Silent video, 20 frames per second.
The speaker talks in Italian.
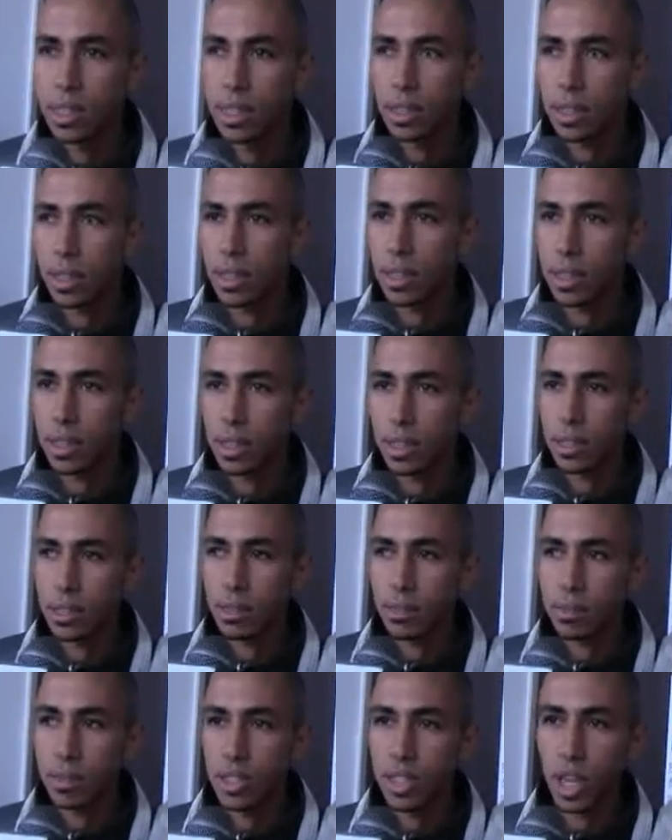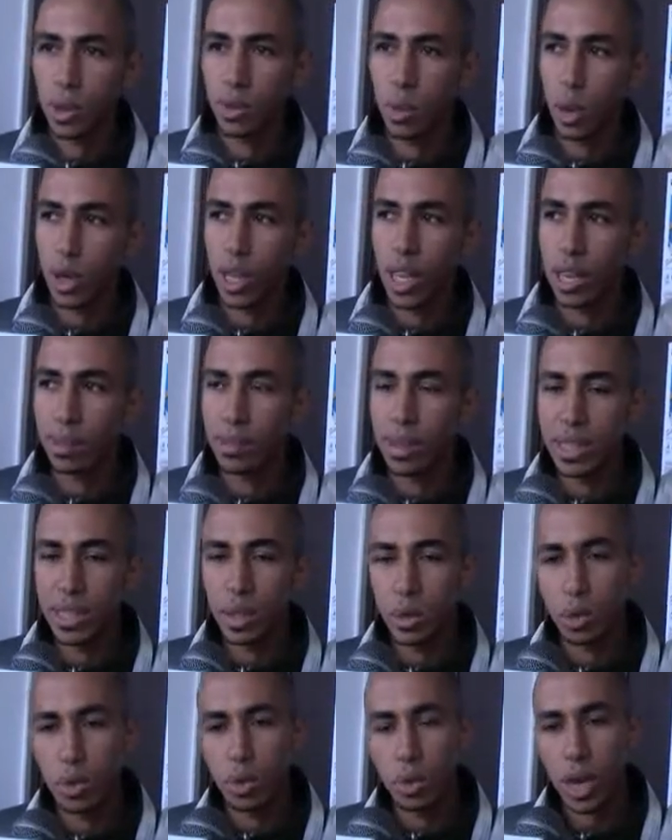eh diciamo, gli elementi
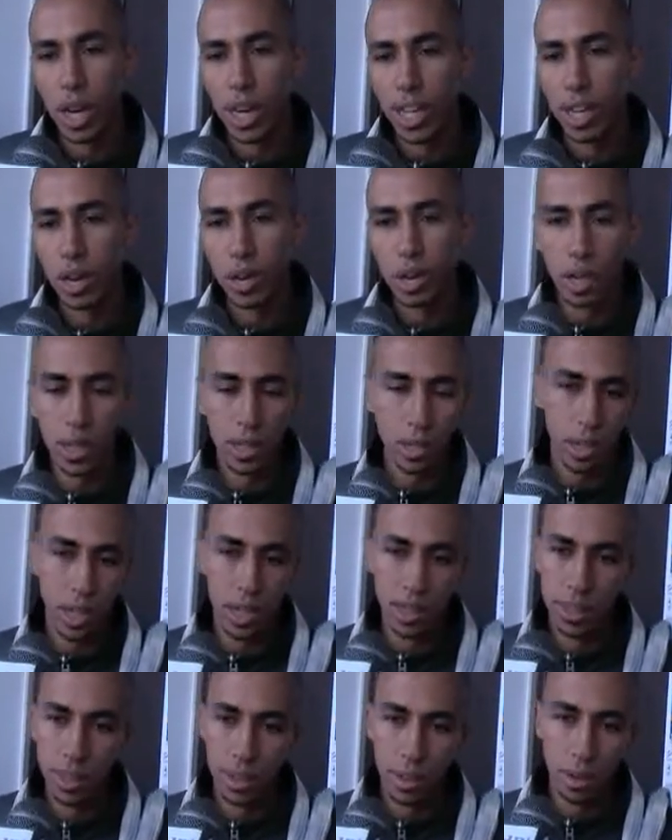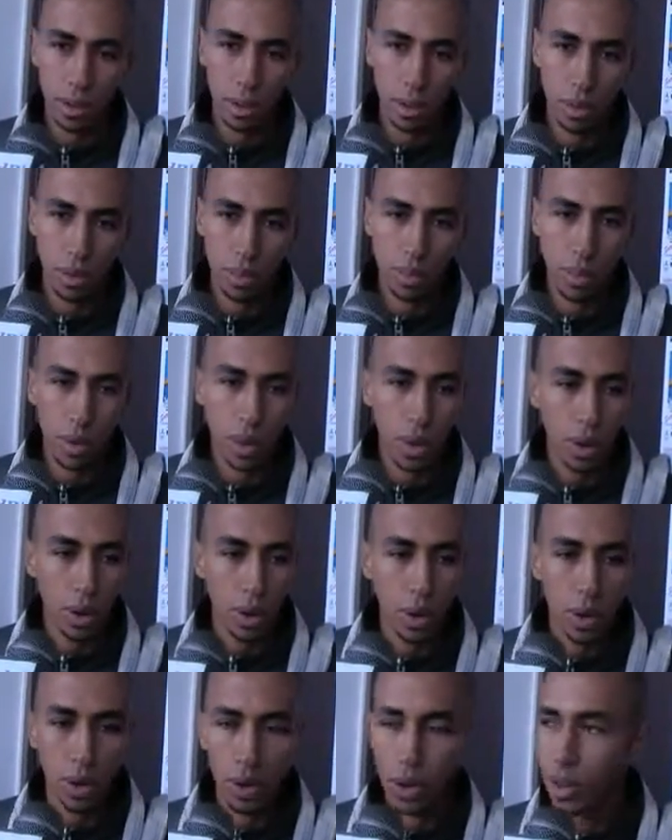culturali che caratterizzano un
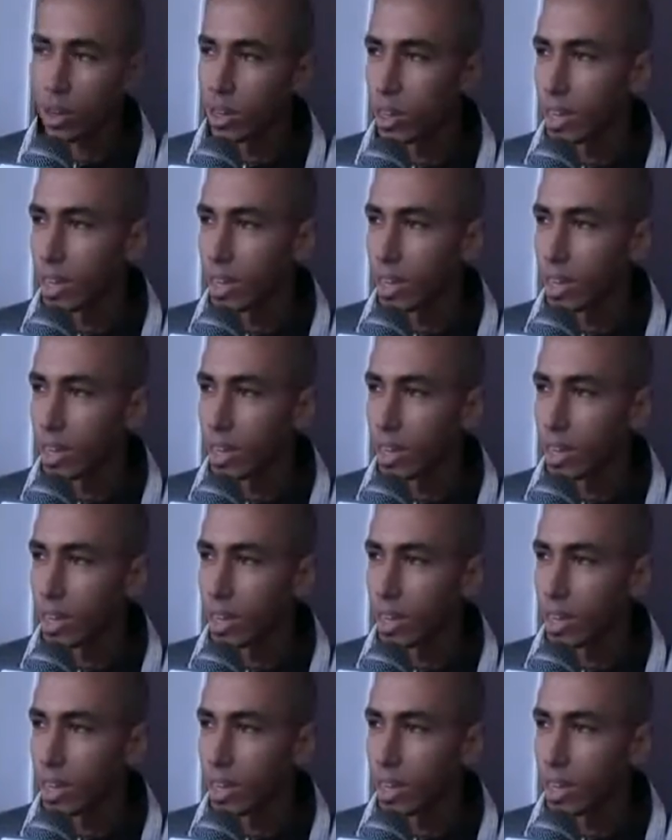po'